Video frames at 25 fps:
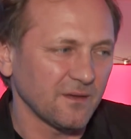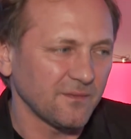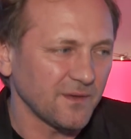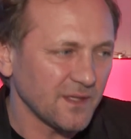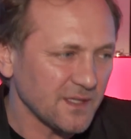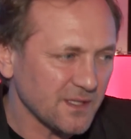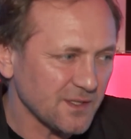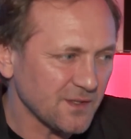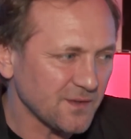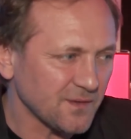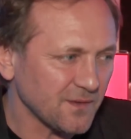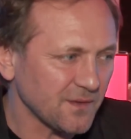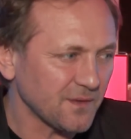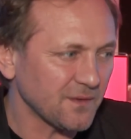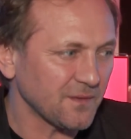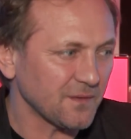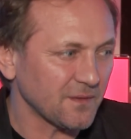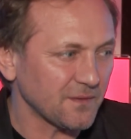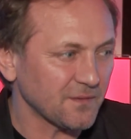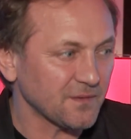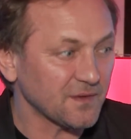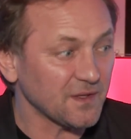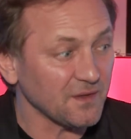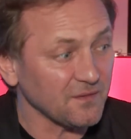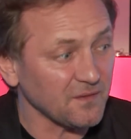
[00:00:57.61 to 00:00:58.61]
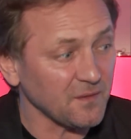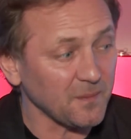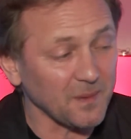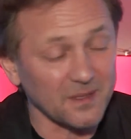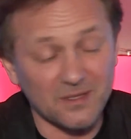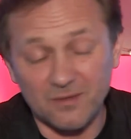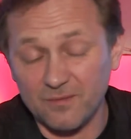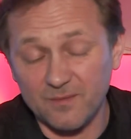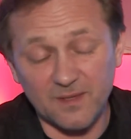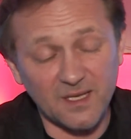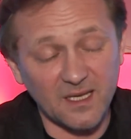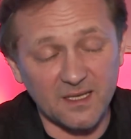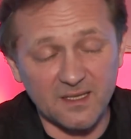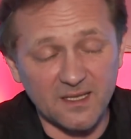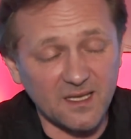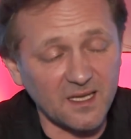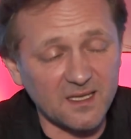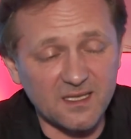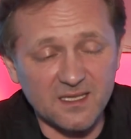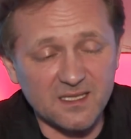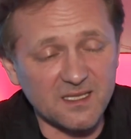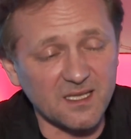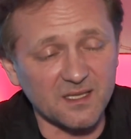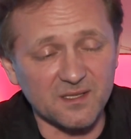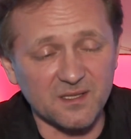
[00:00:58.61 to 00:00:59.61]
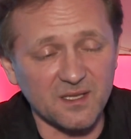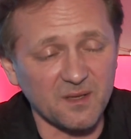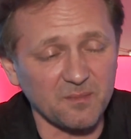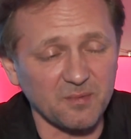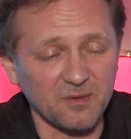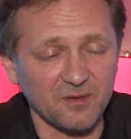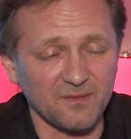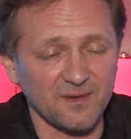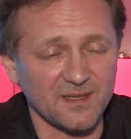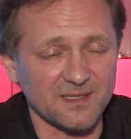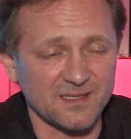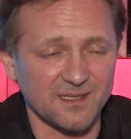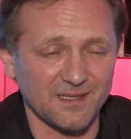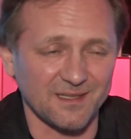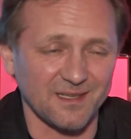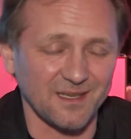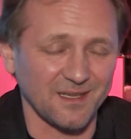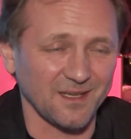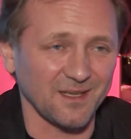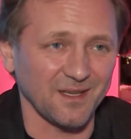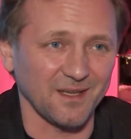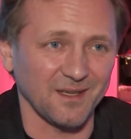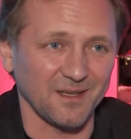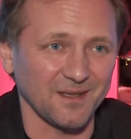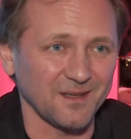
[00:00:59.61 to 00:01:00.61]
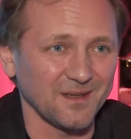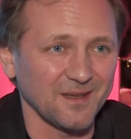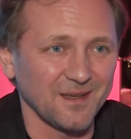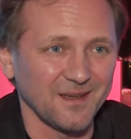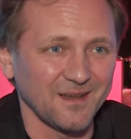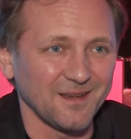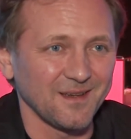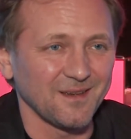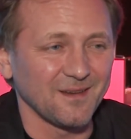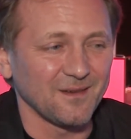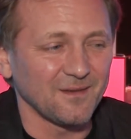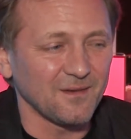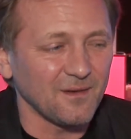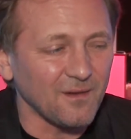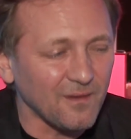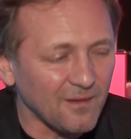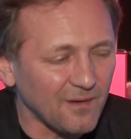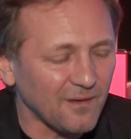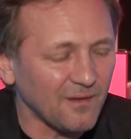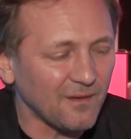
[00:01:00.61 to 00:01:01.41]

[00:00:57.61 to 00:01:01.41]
Więc y, w tym wypadku ja, ja niestety nie prowadzę takiej y, y,